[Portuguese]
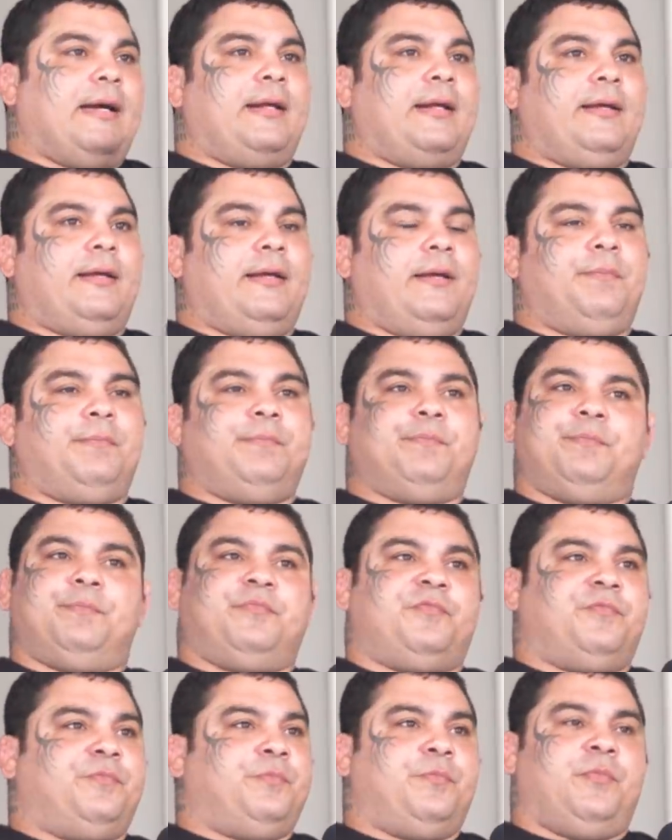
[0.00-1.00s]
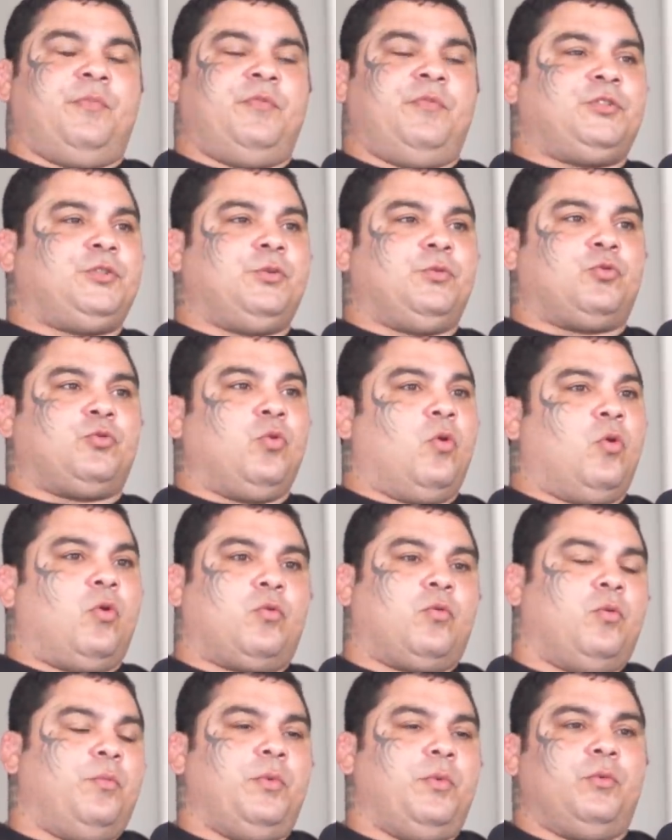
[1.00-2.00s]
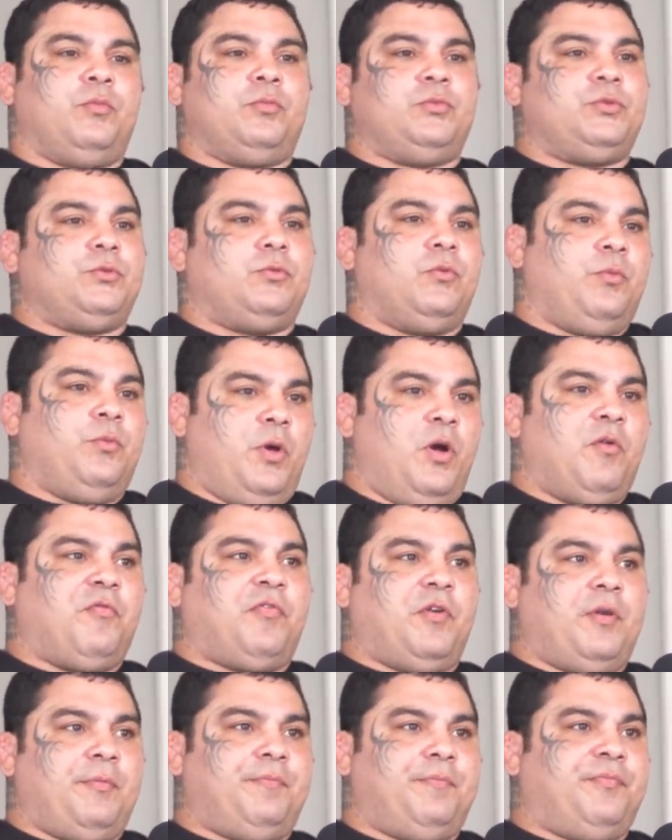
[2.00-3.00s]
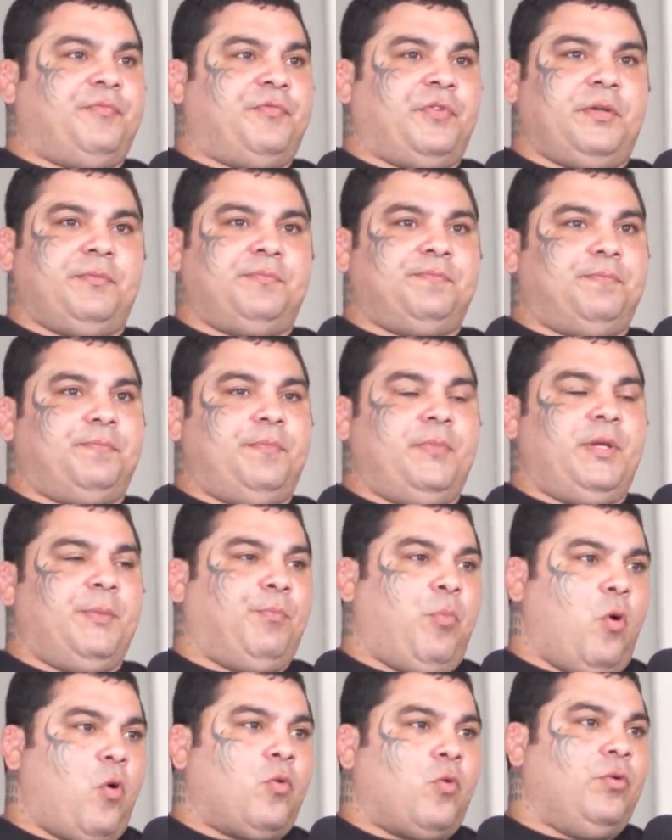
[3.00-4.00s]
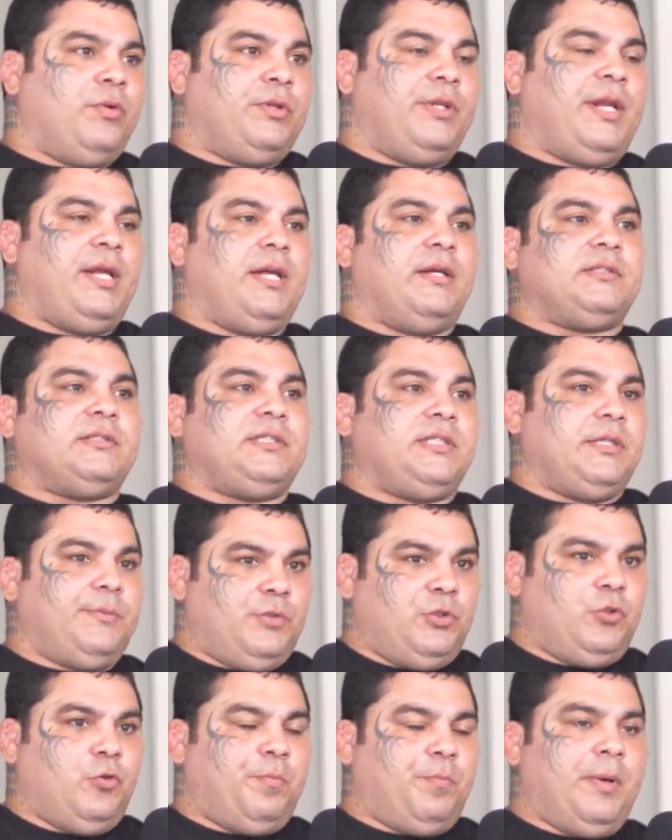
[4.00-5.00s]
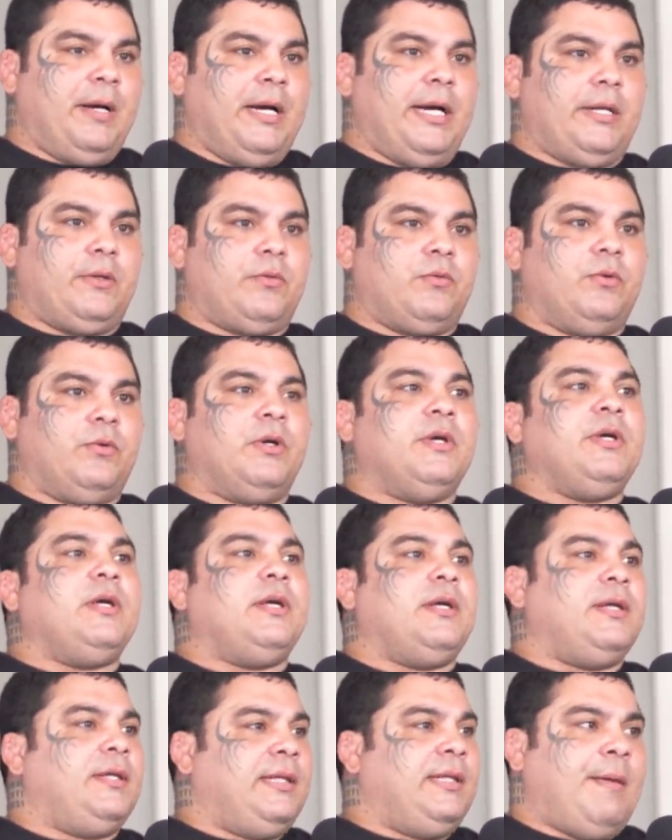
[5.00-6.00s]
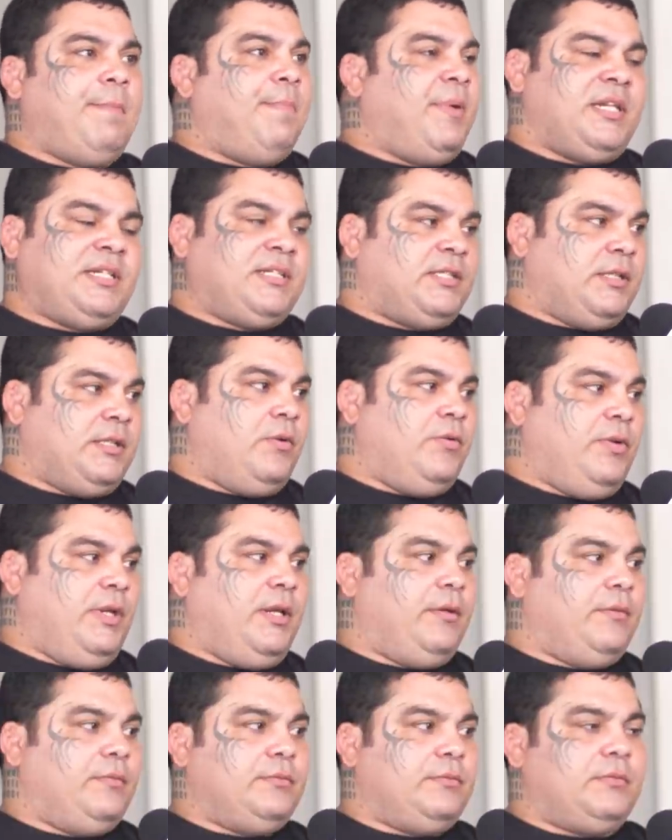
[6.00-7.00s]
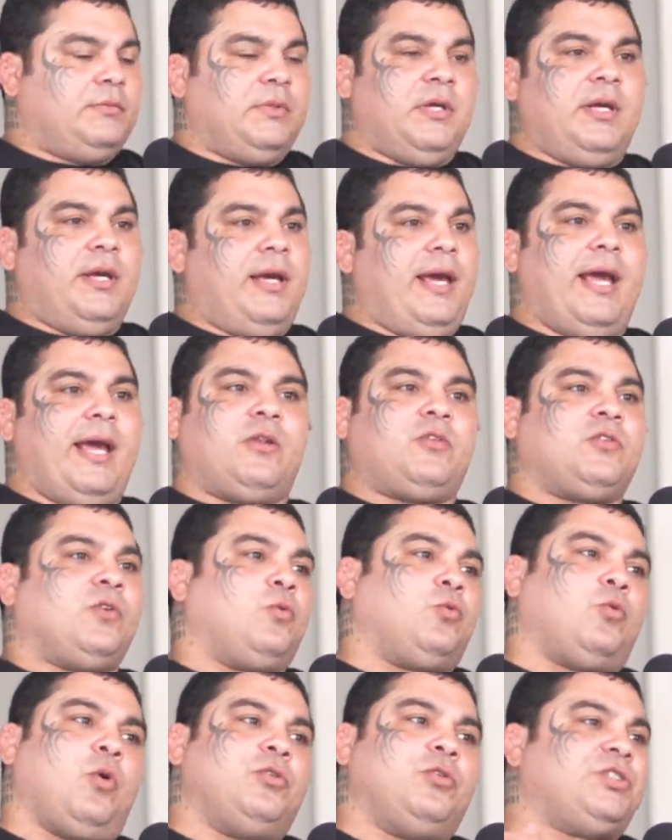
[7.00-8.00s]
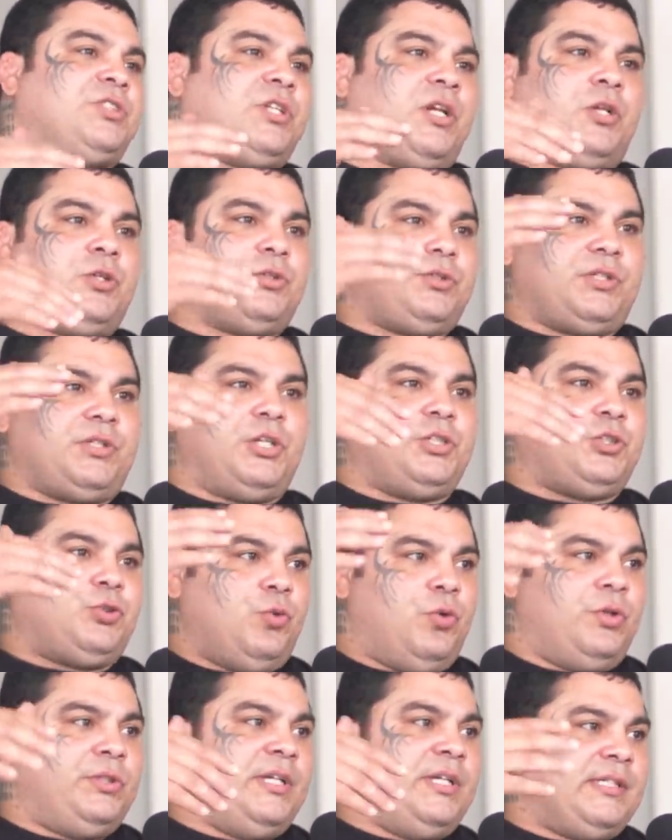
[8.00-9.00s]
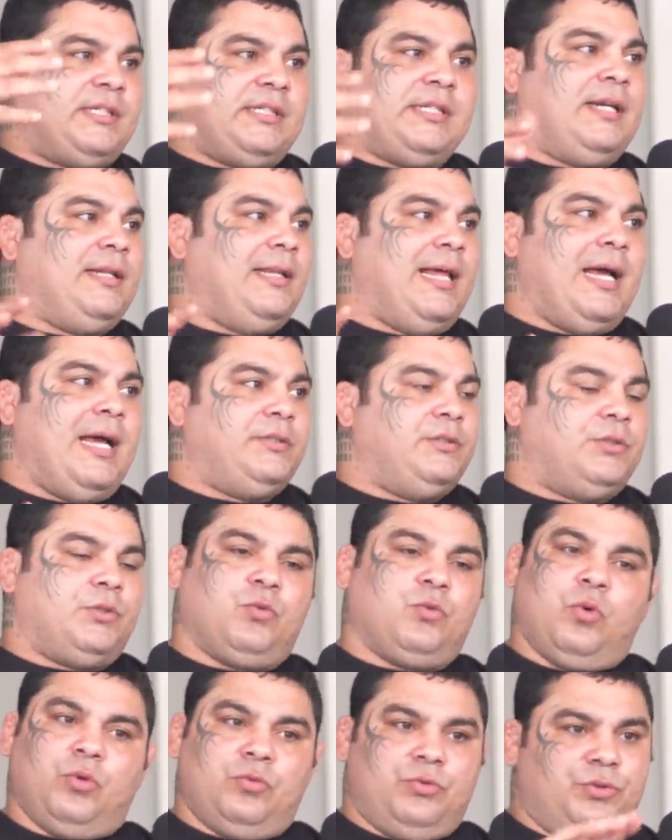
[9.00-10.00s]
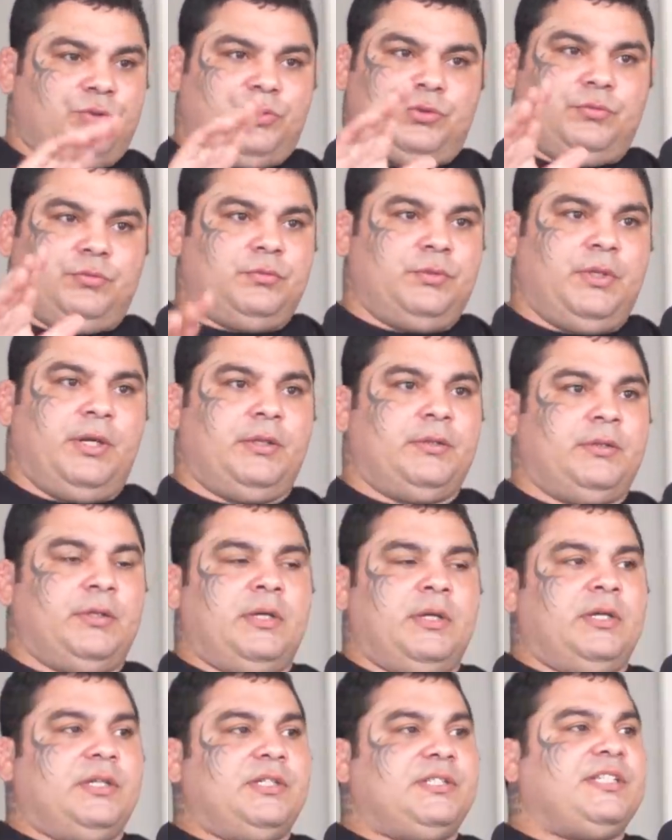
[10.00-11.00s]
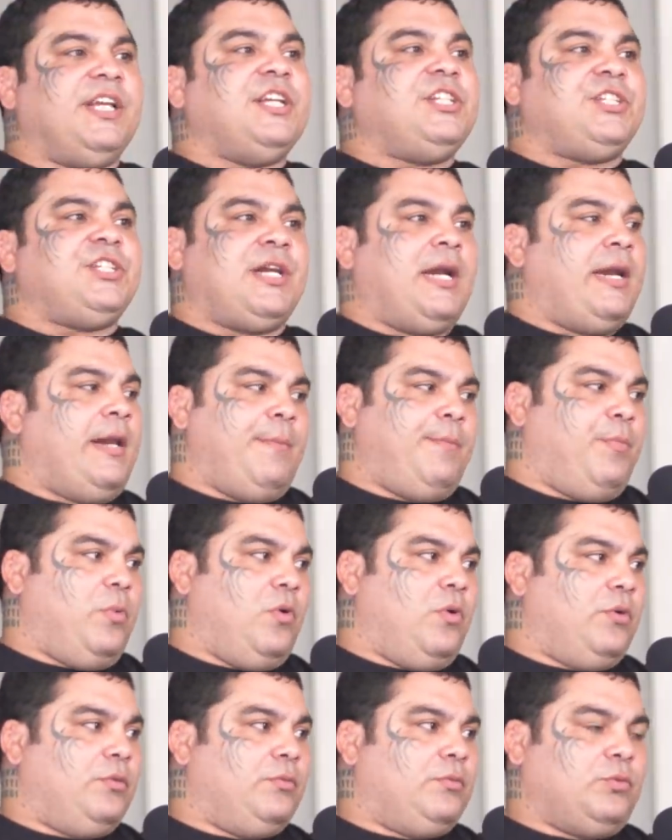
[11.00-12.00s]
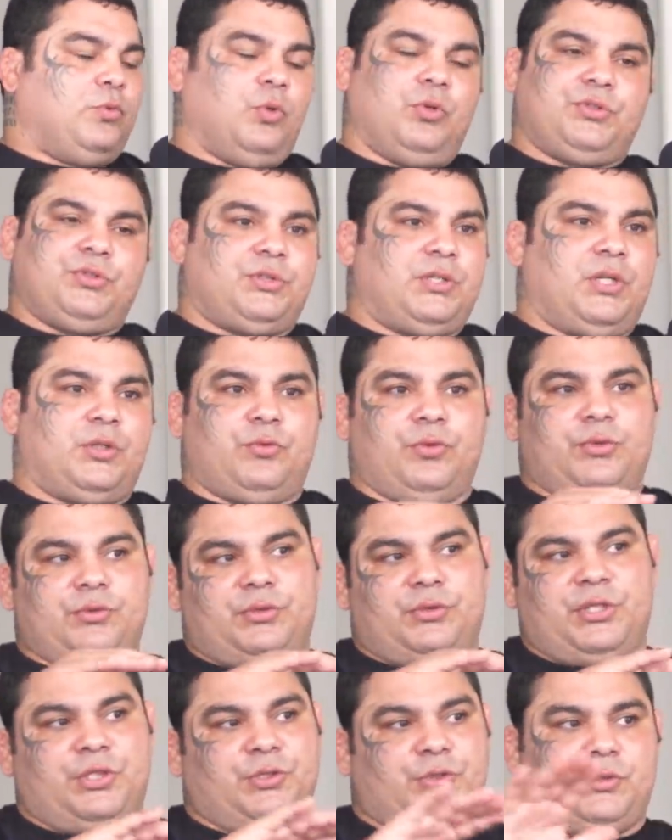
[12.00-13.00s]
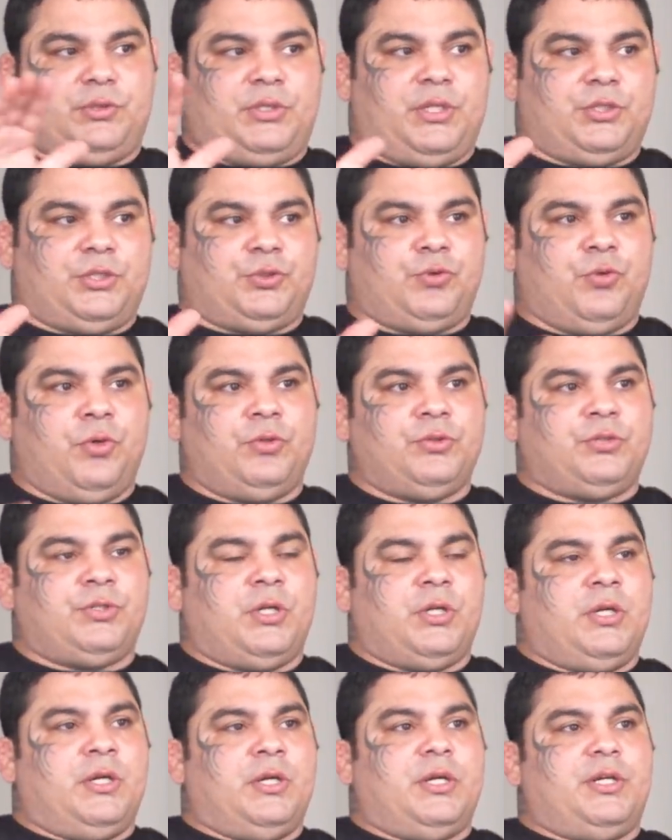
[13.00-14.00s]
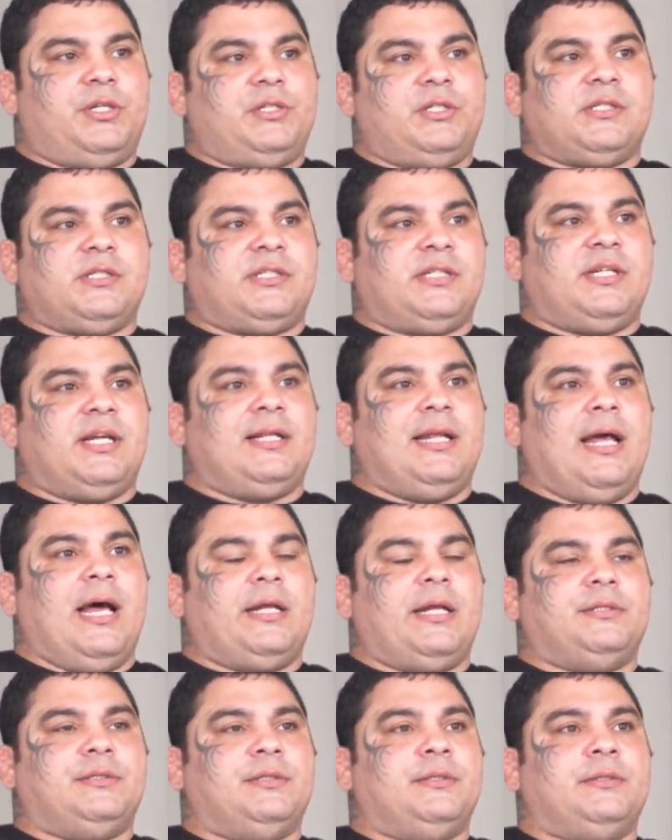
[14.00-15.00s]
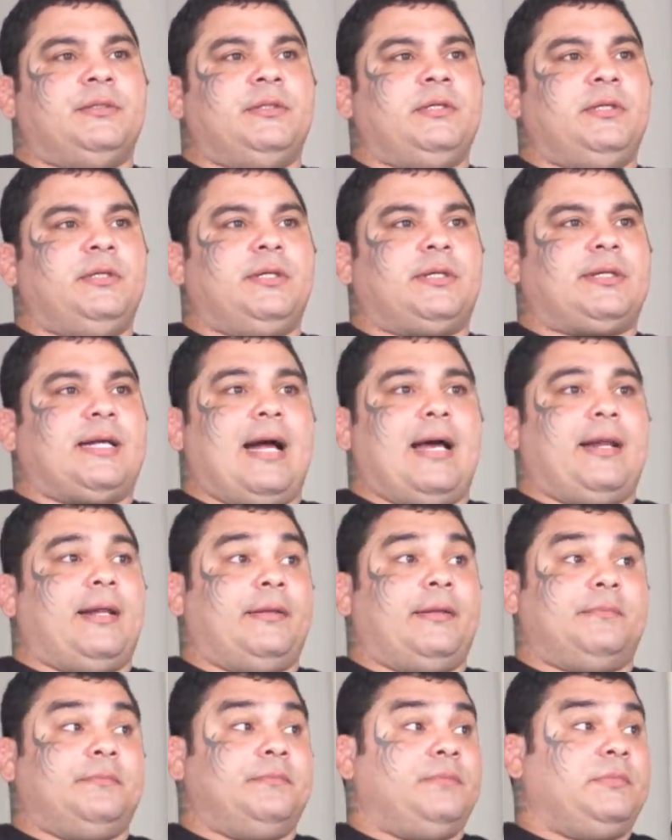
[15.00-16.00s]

é, juntou. O meu, o meu foi, foi hipocondria, síndrome do pânico e depressão, né? É, são todos transtornos da ansiedade, todos, né? sem tirar nem pôr. Todos transtornos de ansiedade. E, cara,